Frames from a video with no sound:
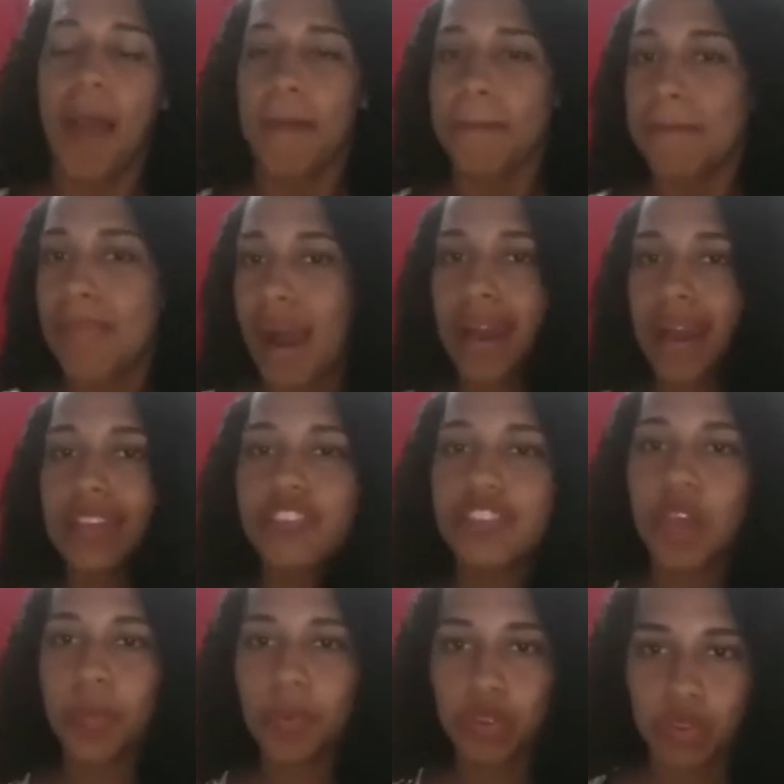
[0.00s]
Mas
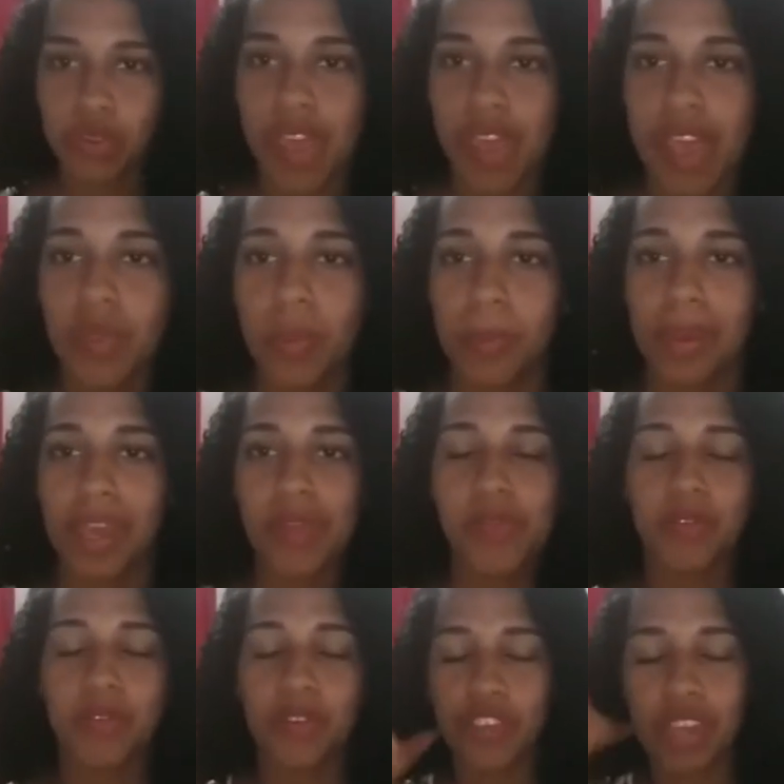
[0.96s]
deu muito certo
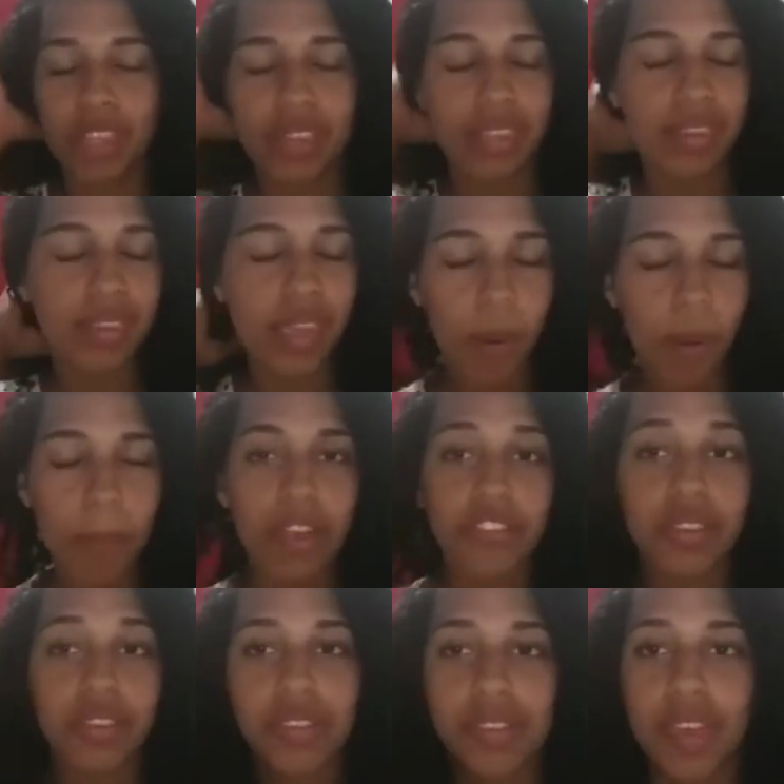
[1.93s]
mesmo, viu, gente? Deu
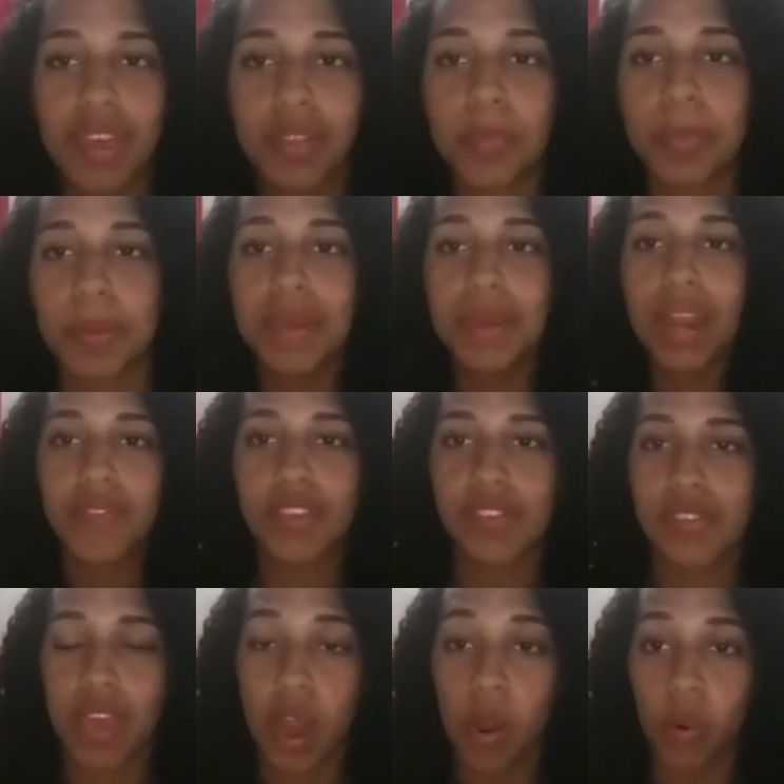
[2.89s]
bastante certo. Primeira
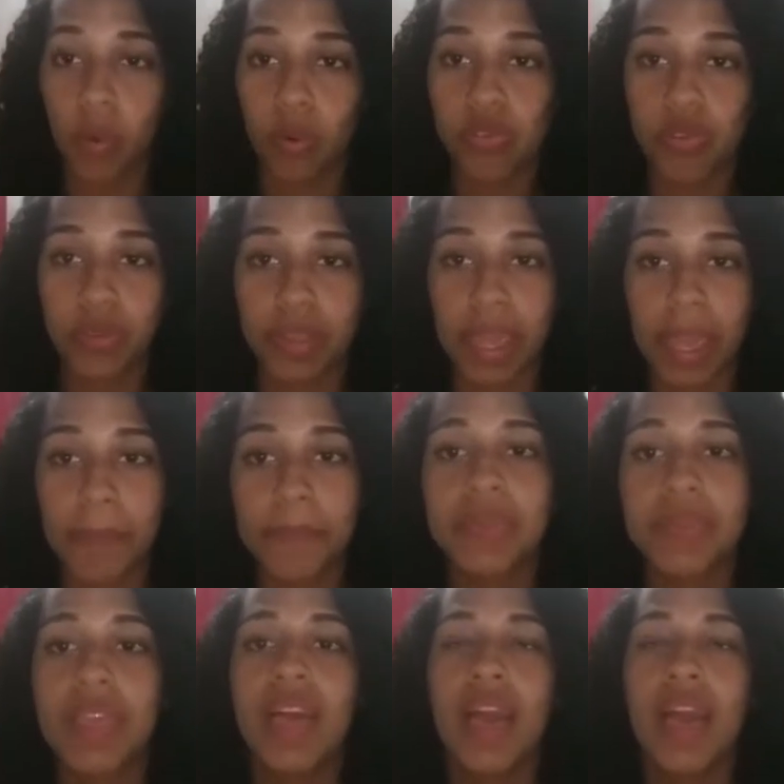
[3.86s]
vez que eu uso, né?